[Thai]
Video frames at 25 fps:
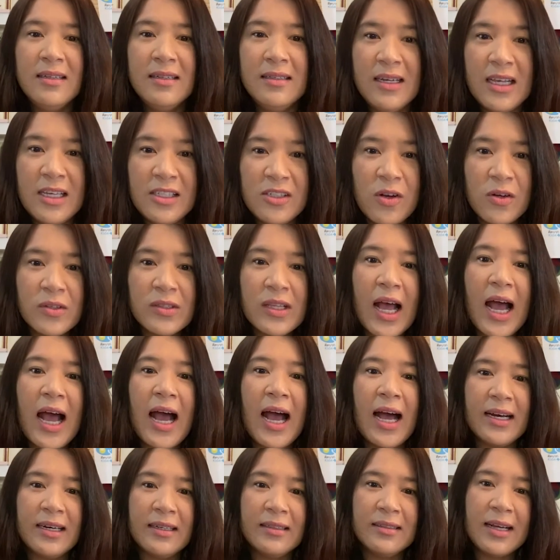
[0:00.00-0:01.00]
ในช่อง
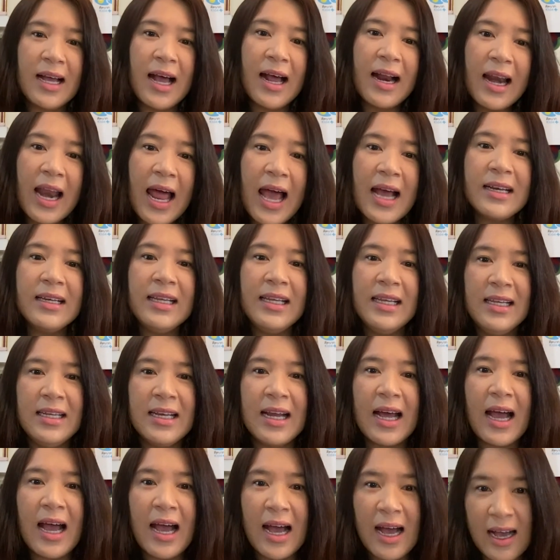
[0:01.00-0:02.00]
ทางข้างล่างนี้
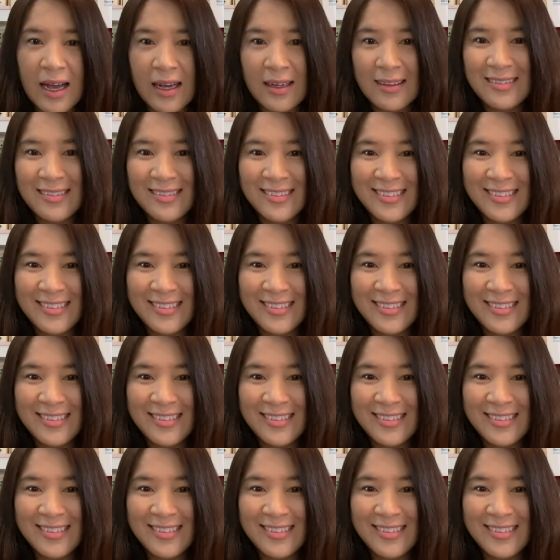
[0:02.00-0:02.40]
นะคะ